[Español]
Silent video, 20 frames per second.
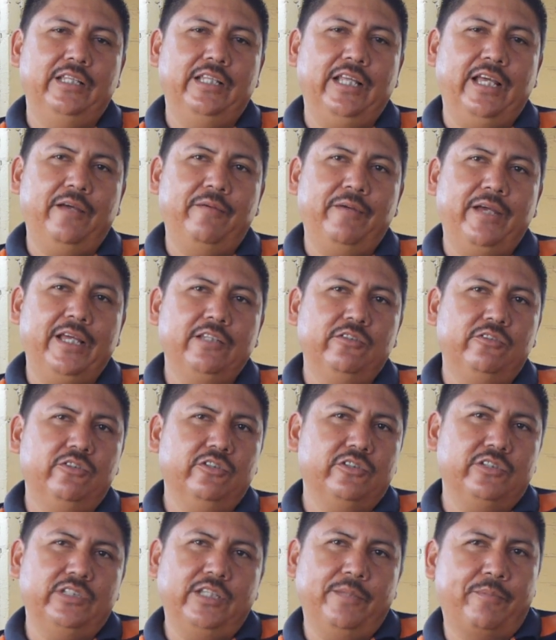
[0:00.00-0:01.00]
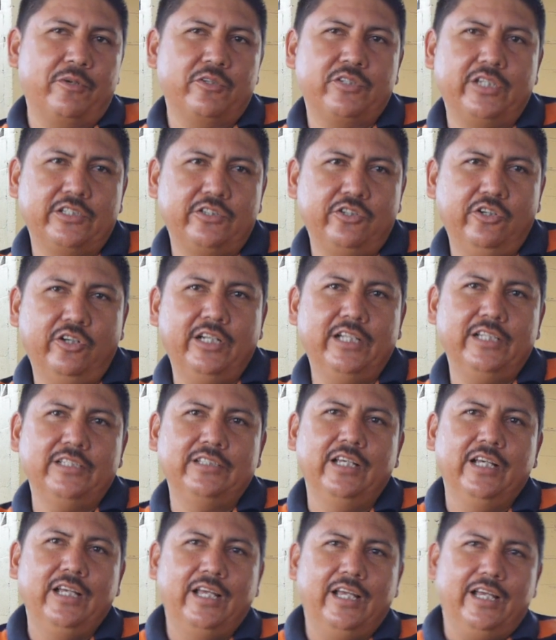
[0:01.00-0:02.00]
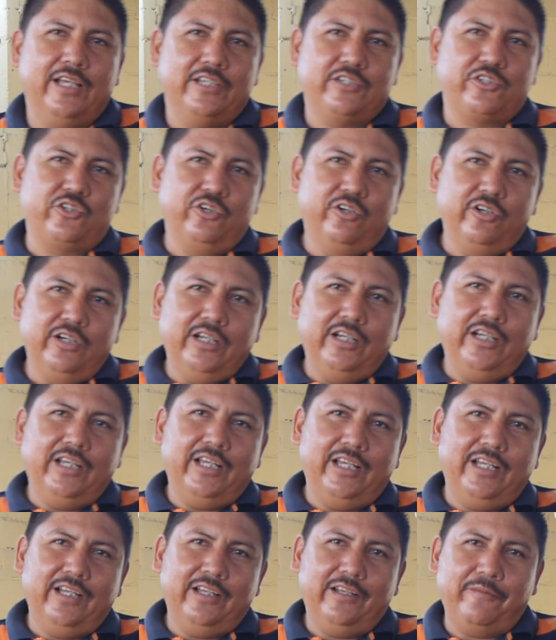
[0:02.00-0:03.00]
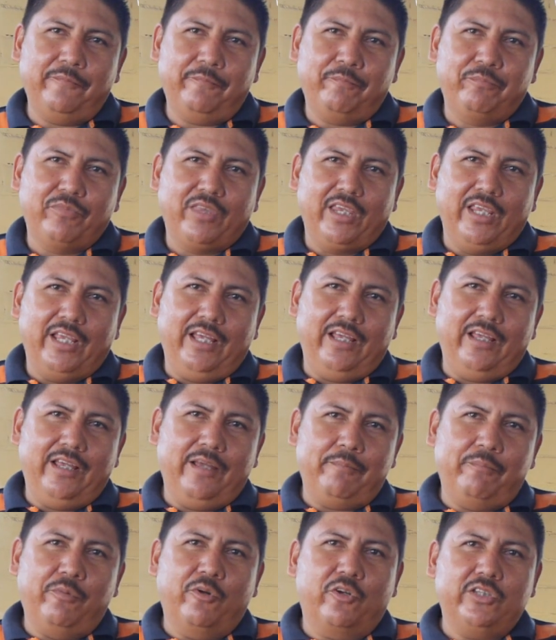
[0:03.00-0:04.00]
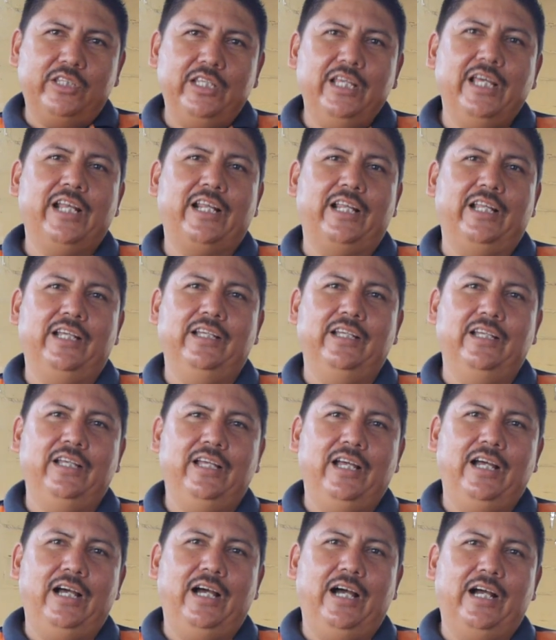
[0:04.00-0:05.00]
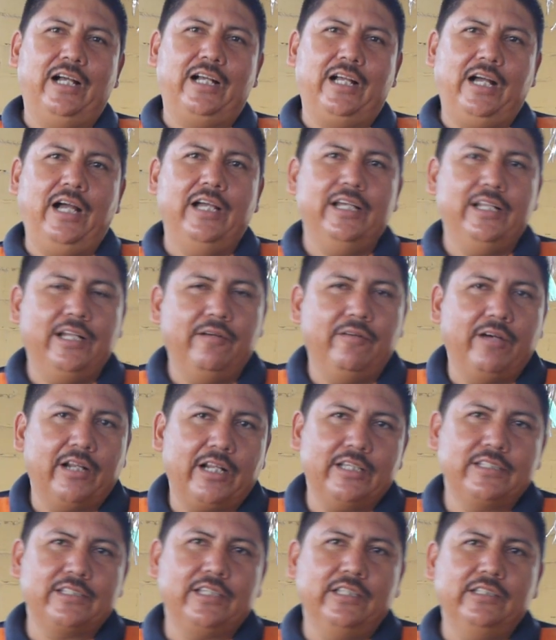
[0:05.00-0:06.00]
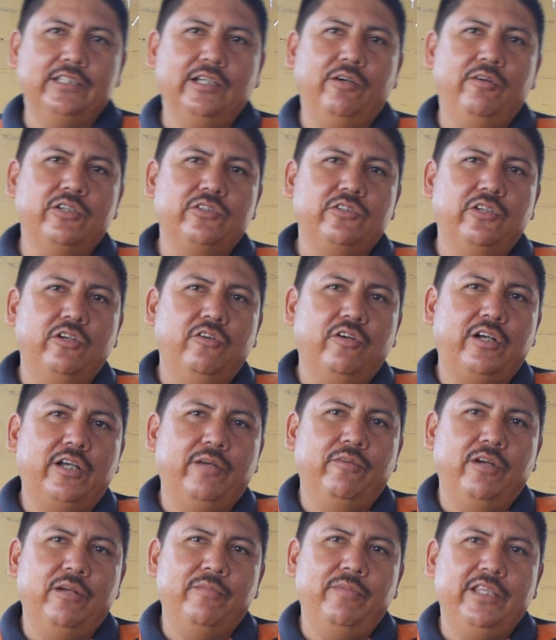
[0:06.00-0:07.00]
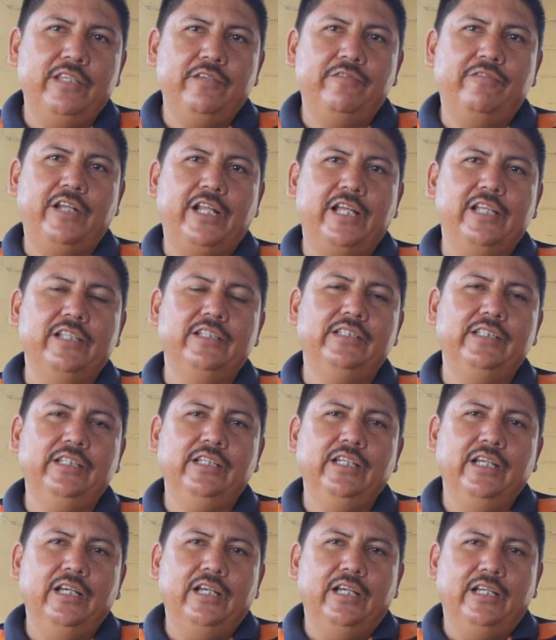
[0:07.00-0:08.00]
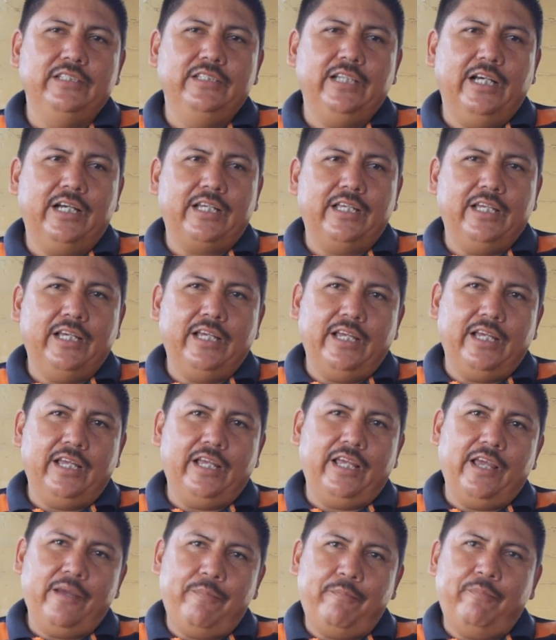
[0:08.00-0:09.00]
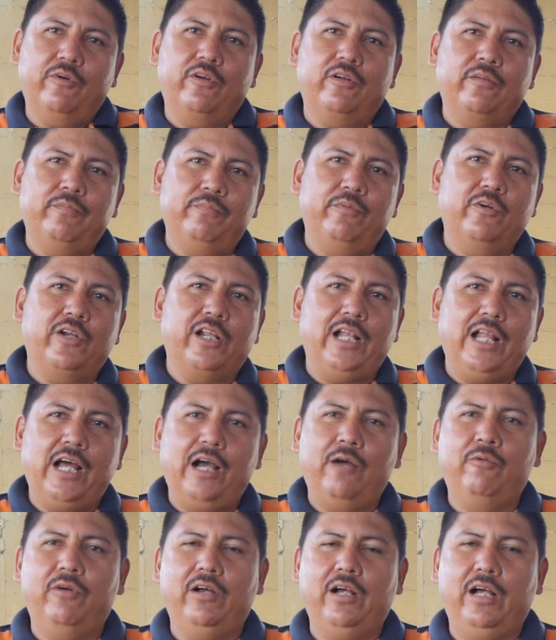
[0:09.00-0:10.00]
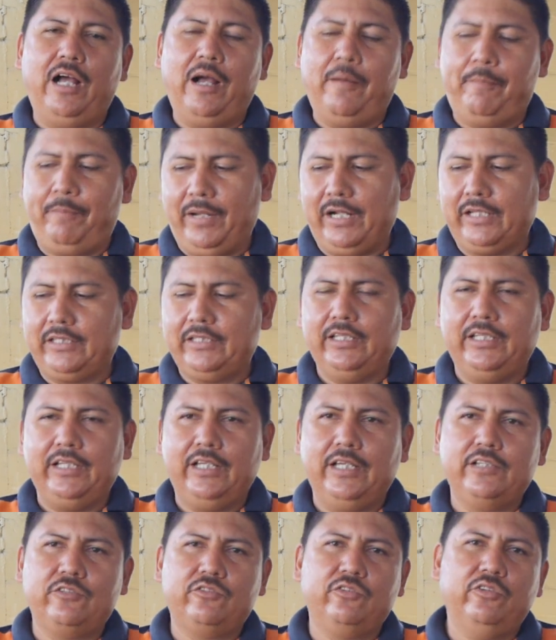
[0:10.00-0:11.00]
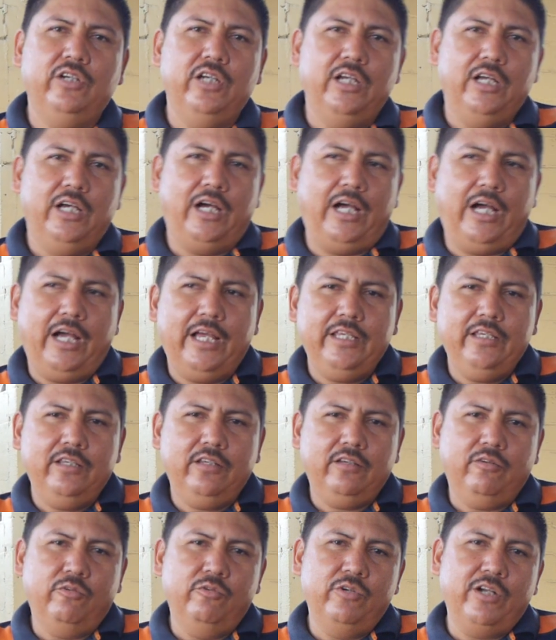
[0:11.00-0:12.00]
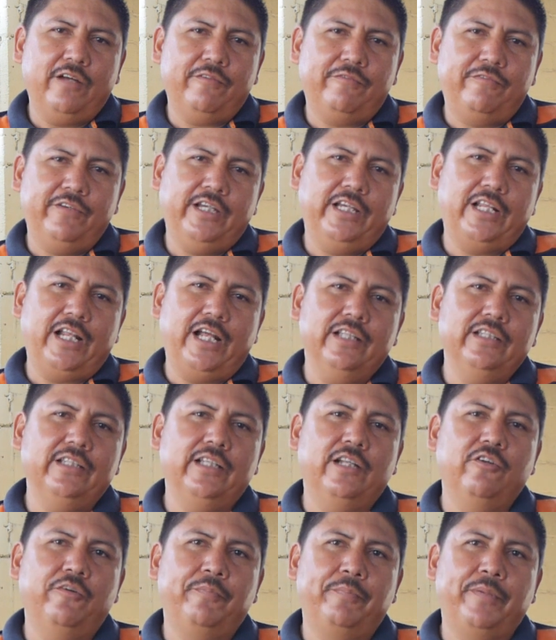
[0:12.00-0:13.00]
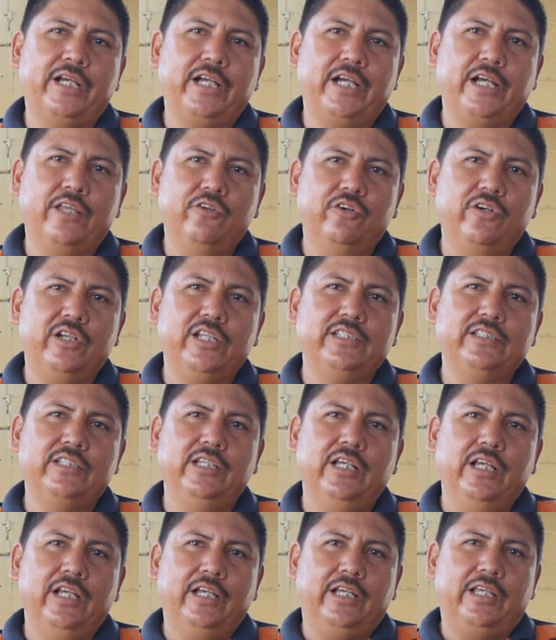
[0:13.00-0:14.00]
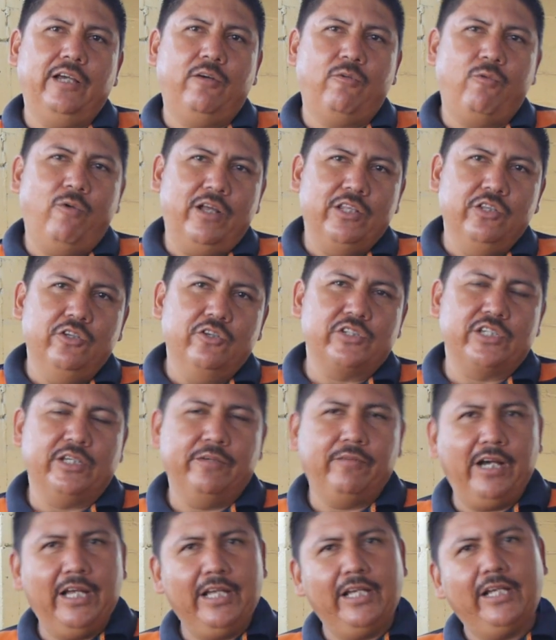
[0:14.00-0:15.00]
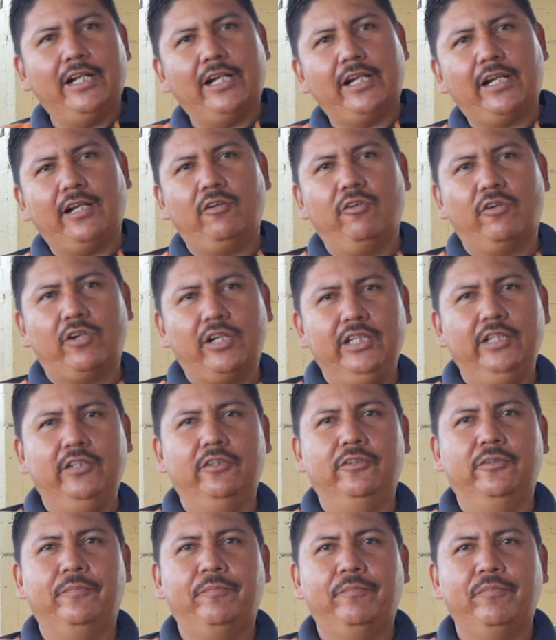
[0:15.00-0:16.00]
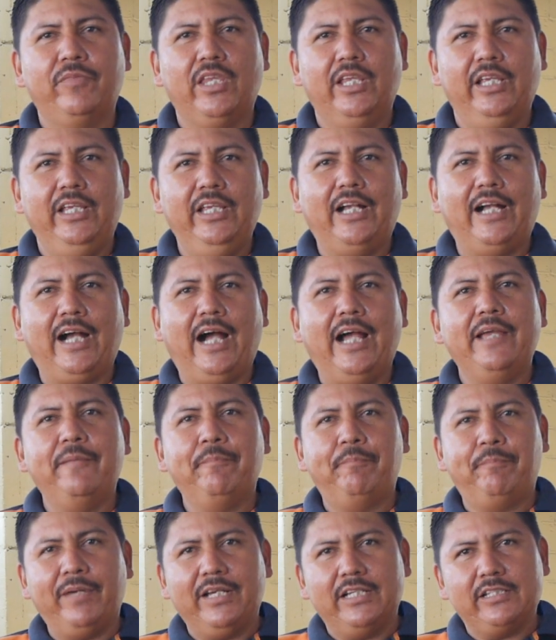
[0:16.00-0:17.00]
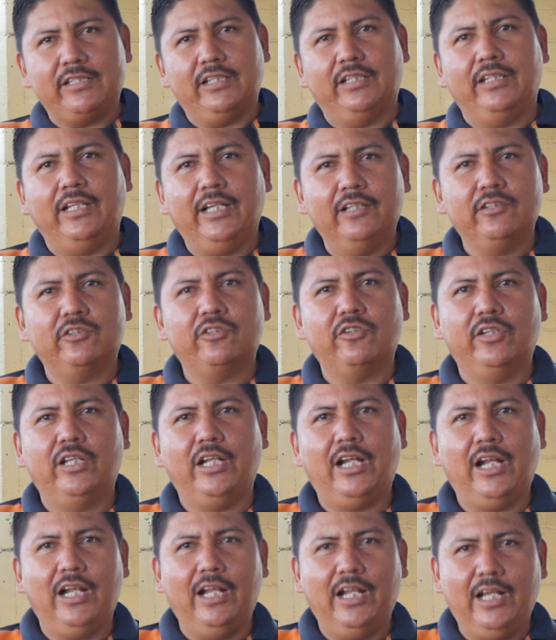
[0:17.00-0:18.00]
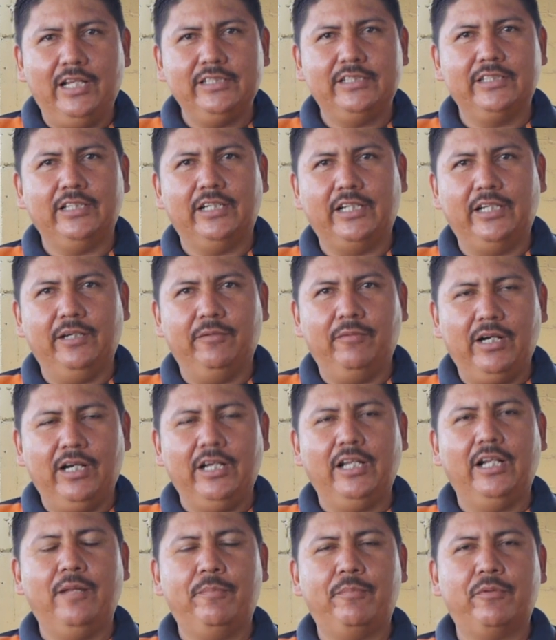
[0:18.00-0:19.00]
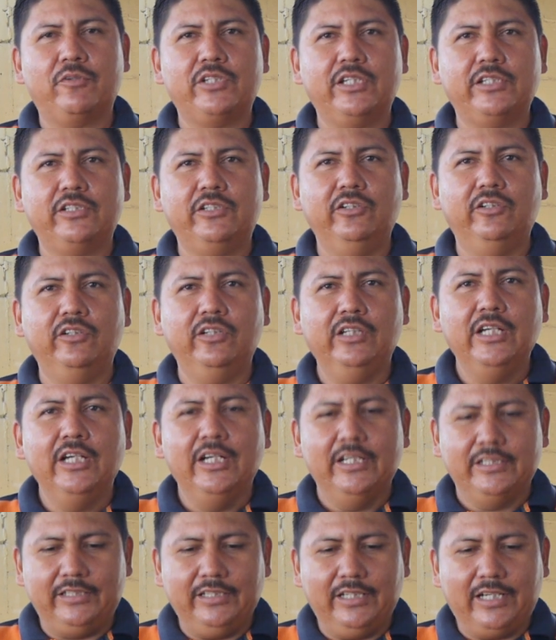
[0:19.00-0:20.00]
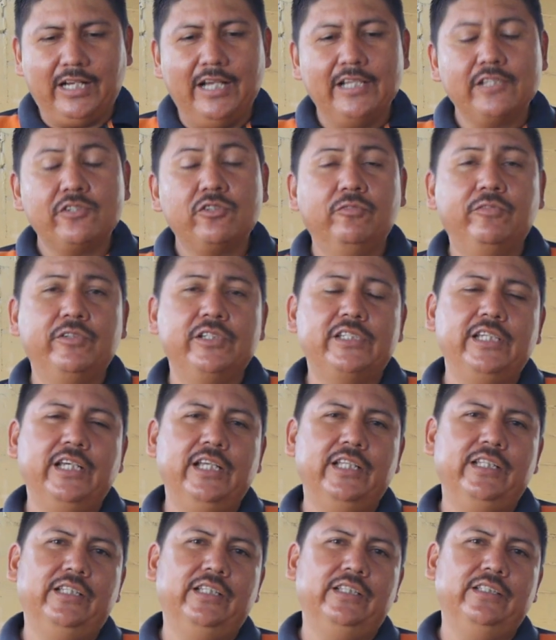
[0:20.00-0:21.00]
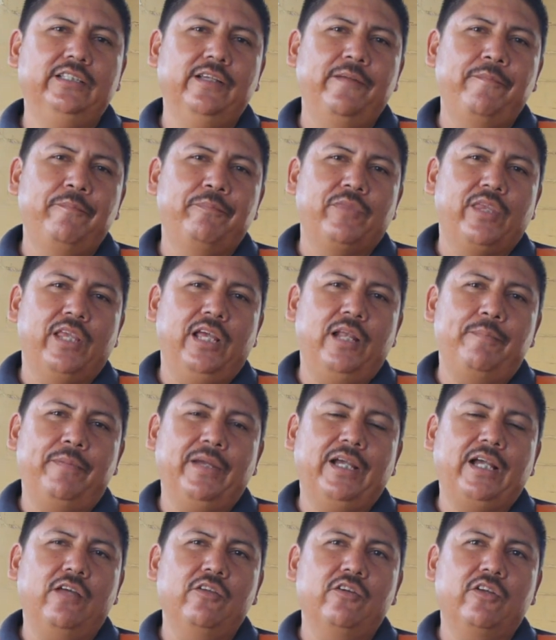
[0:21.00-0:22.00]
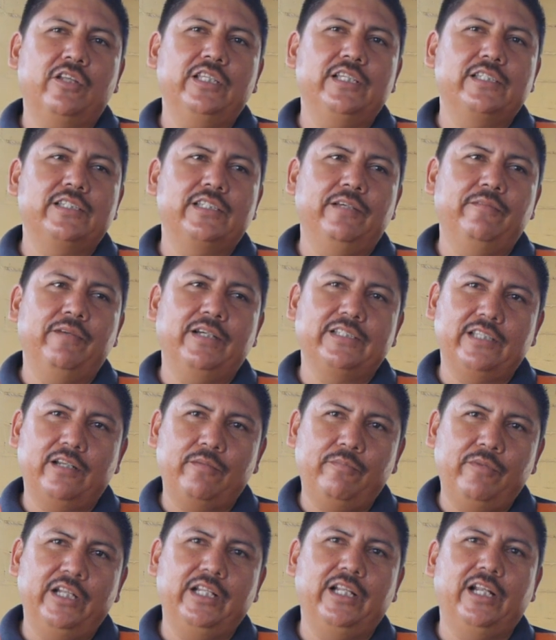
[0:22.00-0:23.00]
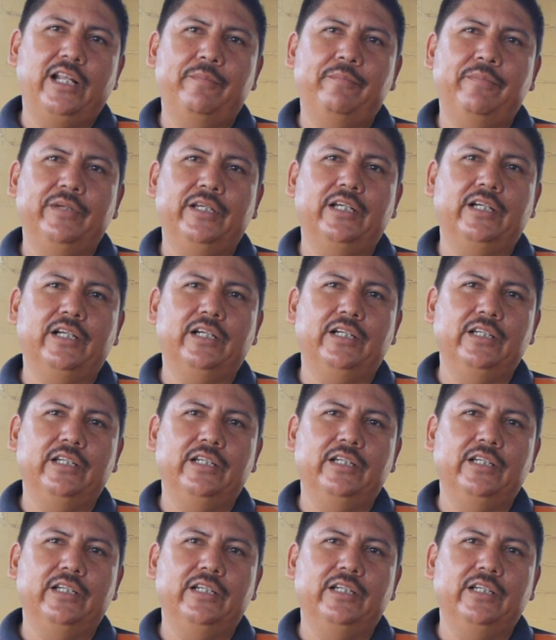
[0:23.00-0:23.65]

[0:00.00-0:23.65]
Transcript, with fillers: eventos, de procesiones son en, eh, por tierra. Acá en la barra de Santiago eso es lo que vuelve diferente, ya que es por, por el agua. Aparte de eso, hay una fe grande en los pescadores que cuando se va en el recorrido, y caen peces dentro de las lanchas que van en la procesión, si caen suficientes, el pescador dice va a ser buena la pesca.